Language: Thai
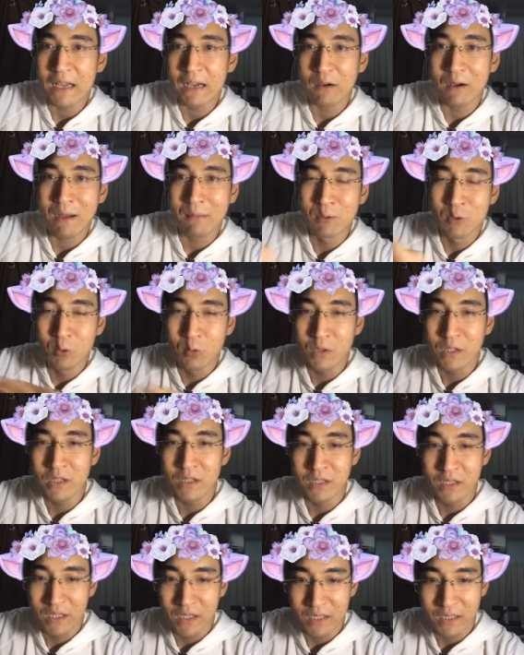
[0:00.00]
ความรู้
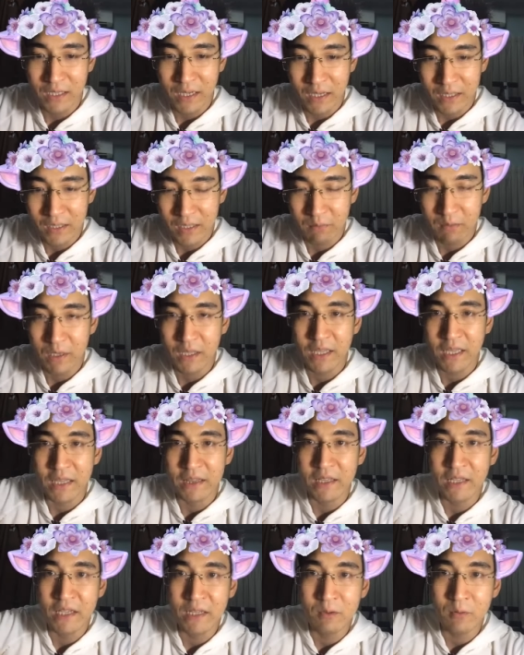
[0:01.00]
เยอะนะคิดว่าเขียน
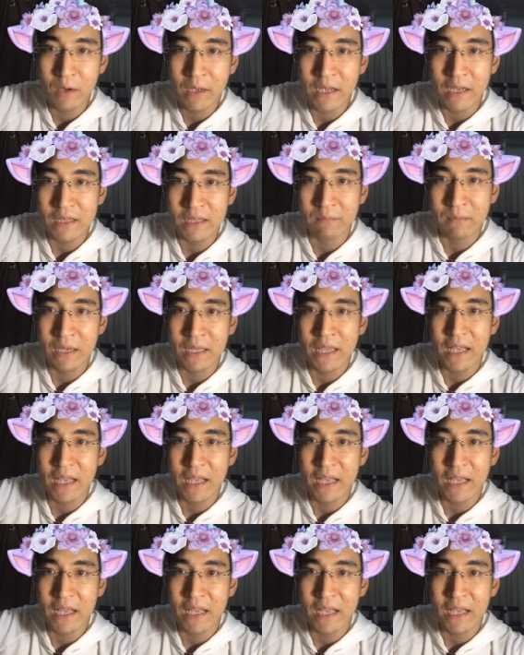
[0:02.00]
ดีด้วยอะ่ะทำไม